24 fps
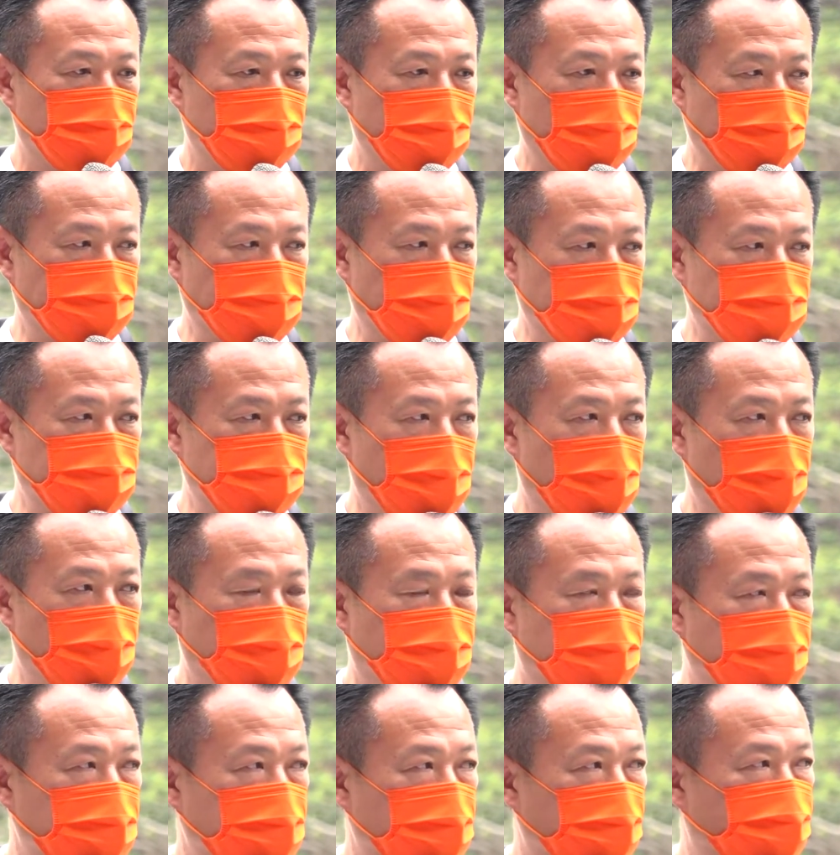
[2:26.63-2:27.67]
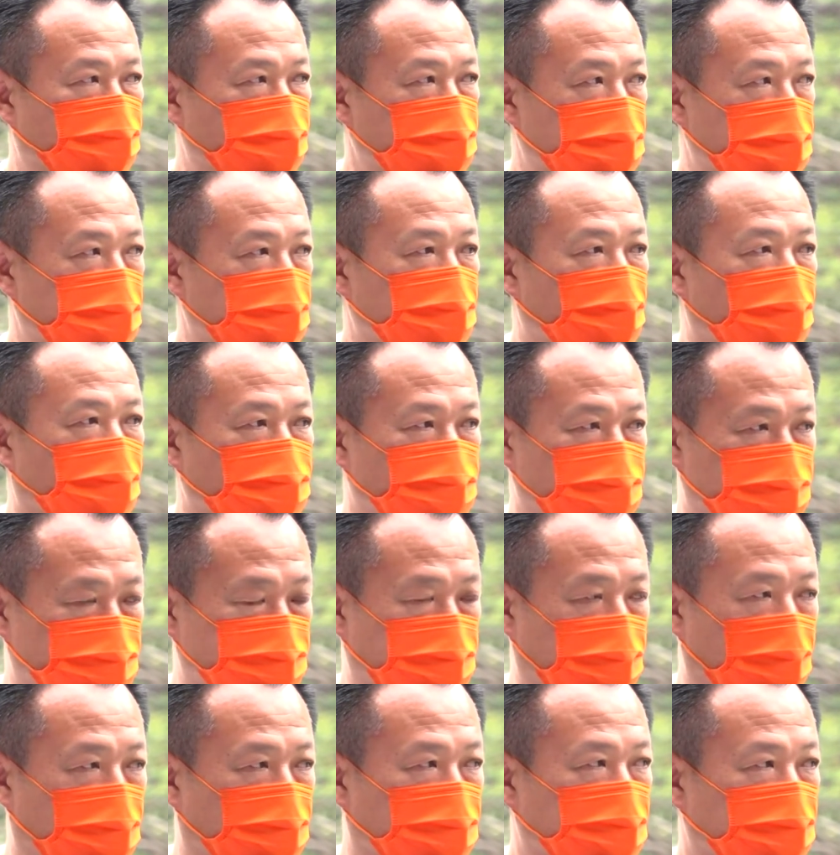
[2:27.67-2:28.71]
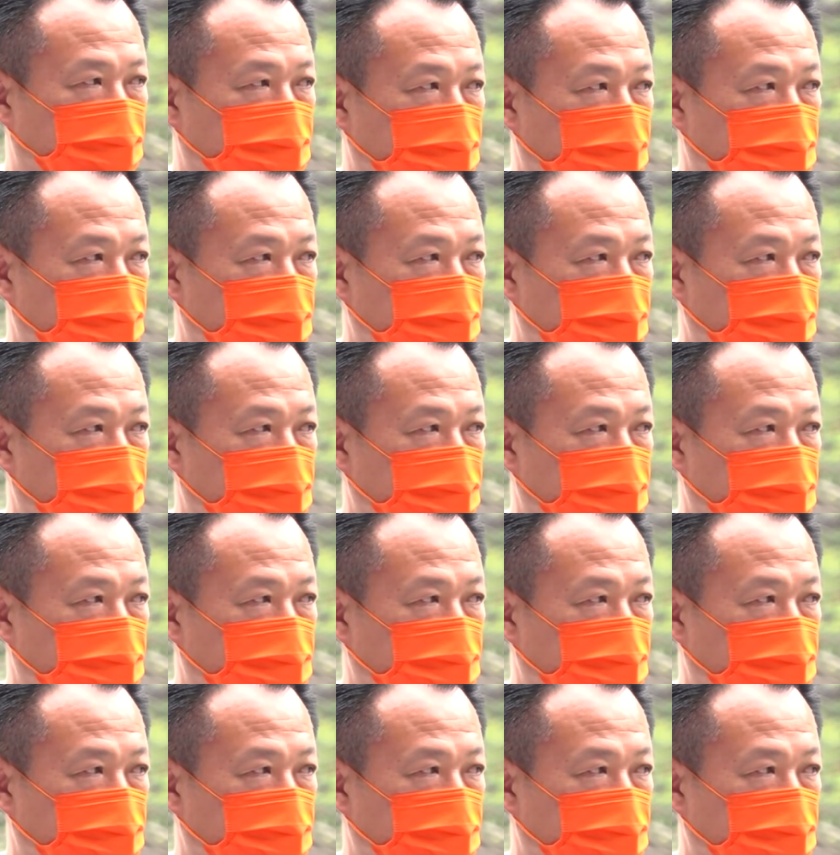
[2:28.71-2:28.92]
让大家可以不经过思考，